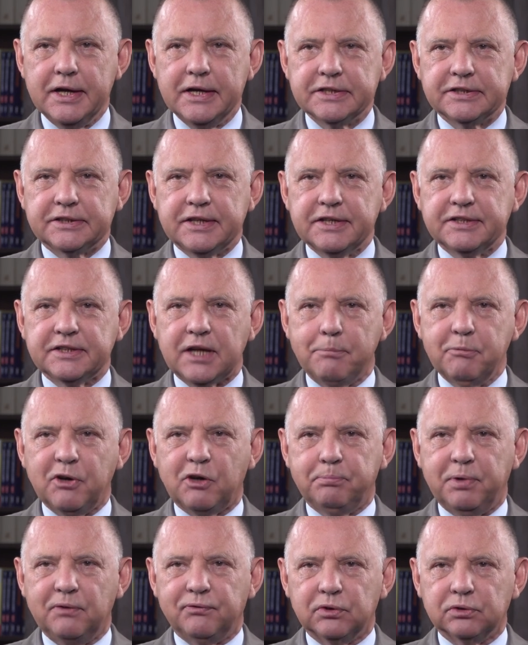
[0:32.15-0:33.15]
Z tych
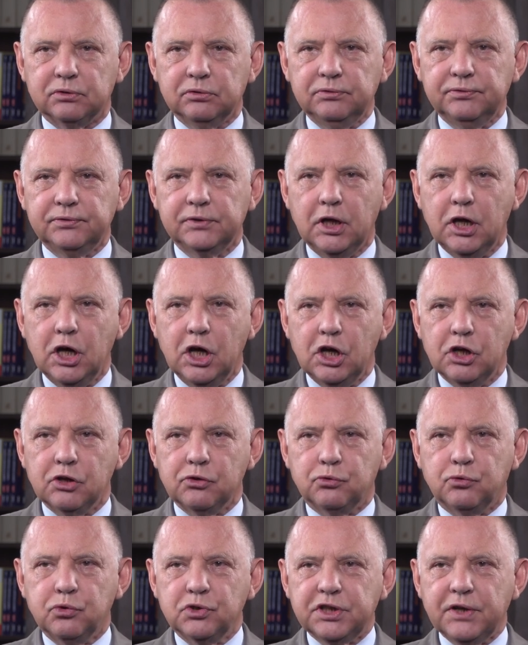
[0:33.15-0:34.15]
samych powodów
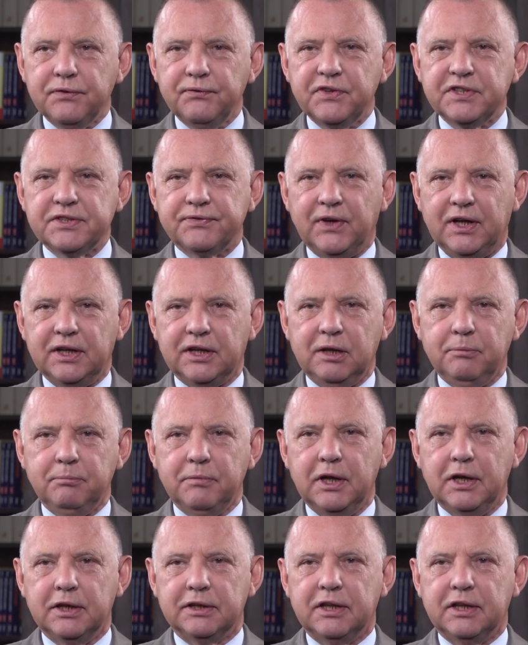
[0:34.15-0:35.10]
dużym wyzwaniem